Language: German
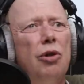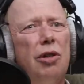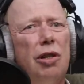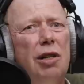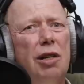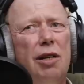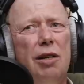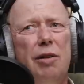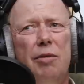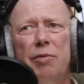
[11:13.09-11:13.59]

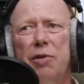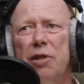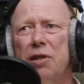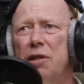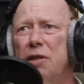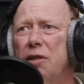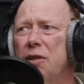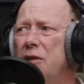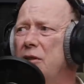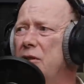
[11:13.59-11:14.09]
ja, mit
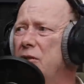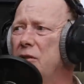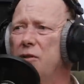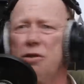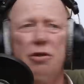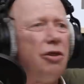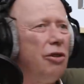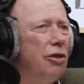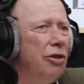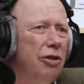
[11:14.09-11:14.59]
einer
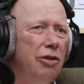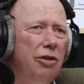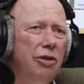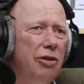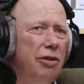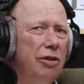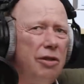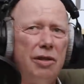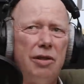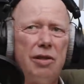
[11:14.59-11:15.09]

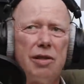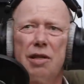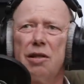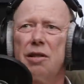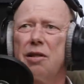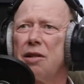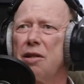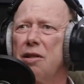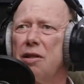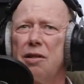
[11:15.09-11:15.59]
tollen
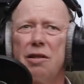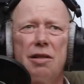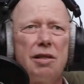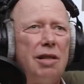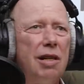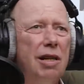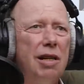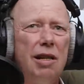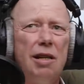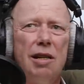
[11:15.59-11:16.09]

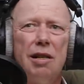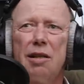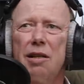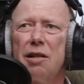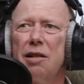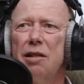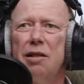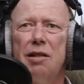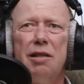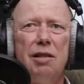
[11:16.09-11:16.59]

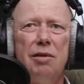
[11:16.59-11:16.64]
Sekretärin,